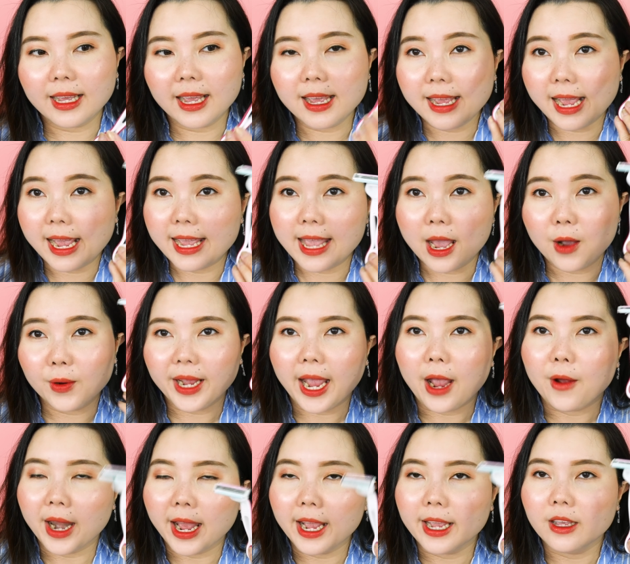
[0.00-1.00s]
cái cây dao
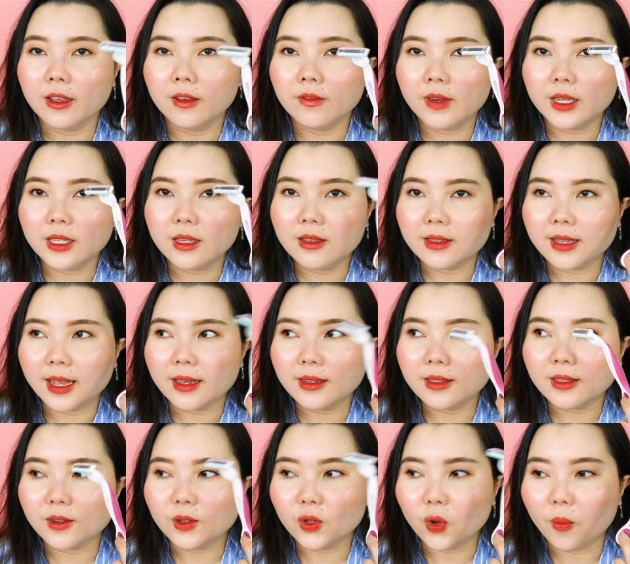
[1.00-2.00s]
cạo này và Trinh sẽ
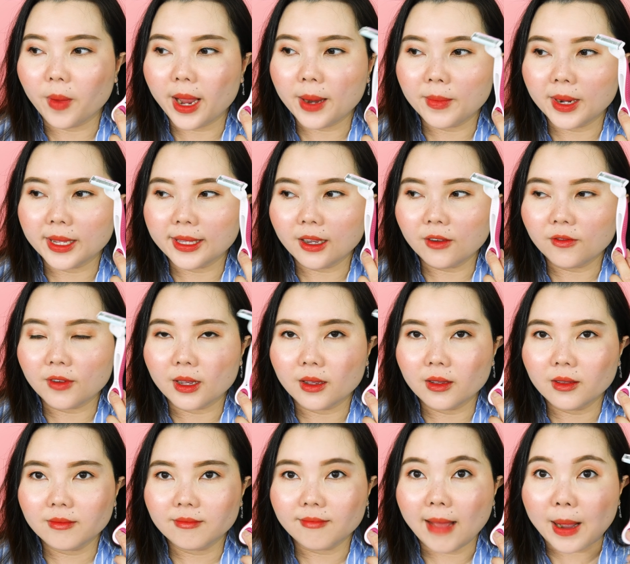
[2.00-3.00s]
sử dụng em này chắc phải